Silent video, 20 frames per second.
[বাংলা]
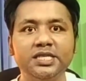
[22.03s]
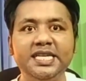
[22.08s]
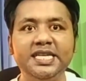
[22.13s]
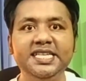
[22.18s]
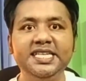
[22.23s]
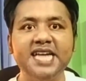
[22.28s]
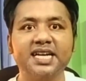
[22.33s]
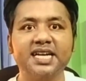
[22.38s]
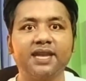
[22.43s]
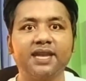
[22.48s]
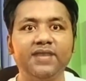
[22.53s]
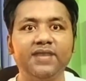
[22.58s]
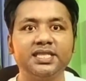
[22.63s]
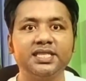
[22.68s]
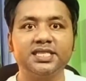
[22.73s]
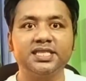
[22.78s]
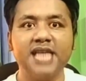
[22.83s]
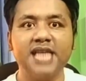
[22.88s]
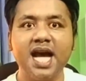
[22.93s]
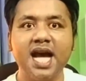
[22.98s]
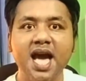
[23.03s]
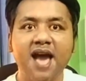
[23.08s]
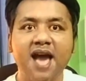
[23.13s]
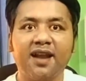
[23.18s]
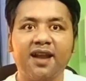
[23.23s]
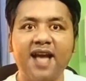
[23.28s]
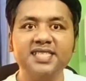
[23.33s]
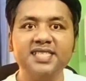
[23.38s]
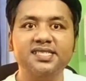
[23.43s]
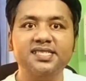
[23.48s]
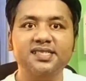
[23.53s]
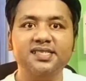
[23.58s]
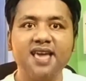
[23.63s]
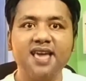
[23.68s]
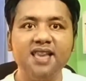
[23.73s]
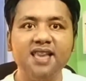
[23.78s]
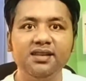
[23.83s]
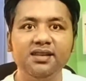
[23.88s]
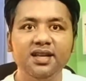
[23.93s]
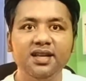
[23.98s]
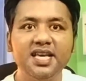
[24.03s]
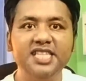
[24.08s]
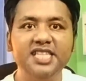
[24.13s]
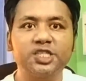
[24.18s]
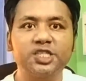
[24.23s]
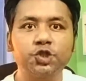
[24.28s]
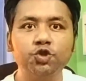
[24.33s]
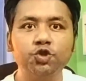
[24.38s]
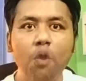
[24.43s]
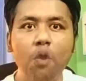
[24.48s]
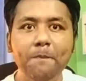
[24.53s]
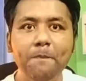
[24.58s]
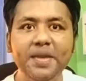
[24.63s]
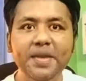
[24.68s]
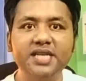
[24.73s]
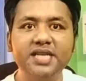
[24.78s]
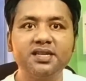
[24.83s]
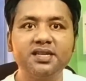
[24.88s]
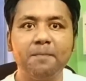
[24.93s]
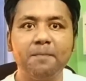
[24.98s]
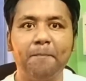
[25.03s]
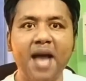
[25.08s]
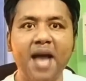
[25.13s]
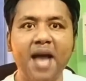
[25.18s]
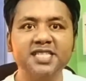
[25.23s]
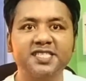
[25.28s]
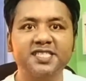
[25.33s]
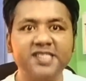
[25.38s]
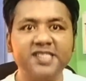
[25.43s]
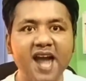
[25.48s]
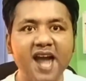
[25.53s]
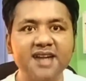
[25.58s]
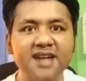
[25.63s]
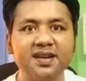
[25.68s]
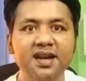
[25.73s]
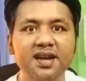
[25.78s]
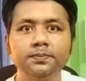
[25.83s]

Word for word: ইডিয়াটার বাচ্চা রাস্কেল স্টোপিট বাস্টার্ট